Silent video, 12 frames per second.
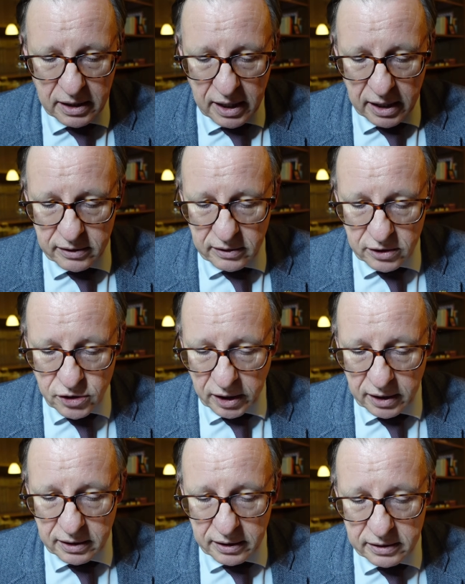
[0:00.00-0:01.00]
ein
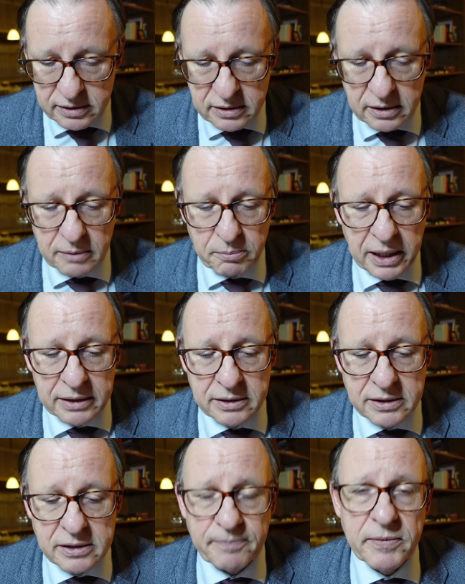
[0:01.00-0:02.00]
schreckliches äh, Blatt
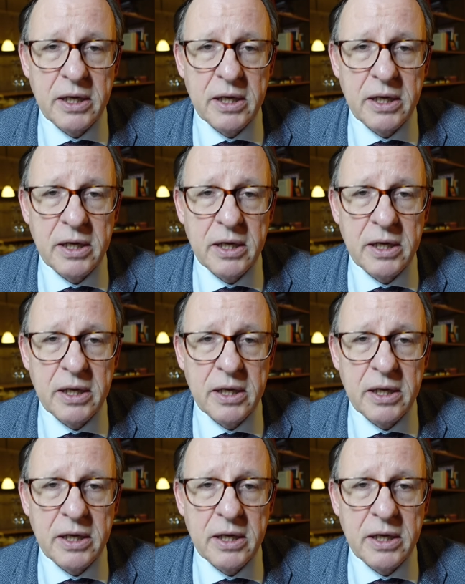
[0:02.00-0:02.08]
ist.